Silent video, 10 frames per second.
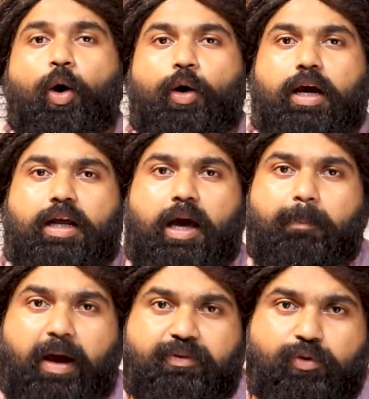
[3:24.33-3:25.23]
और अगर
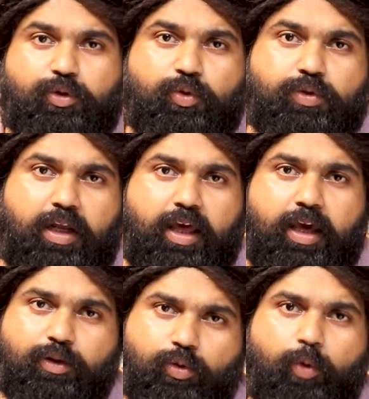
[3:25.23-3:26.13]
आप आईफोन यूज़र
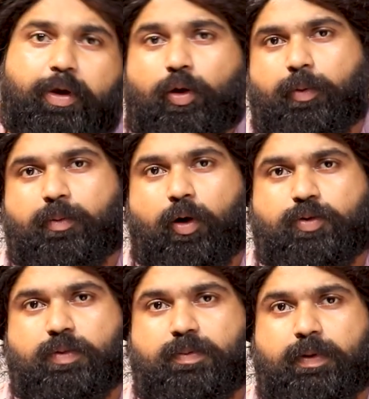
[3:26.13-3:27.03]
हैं तो भी कॉमेंट
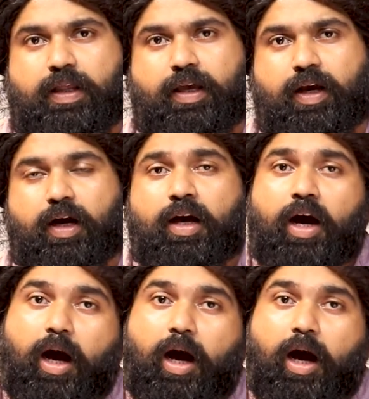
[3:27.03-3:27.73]
बॉक्स में बताइएगा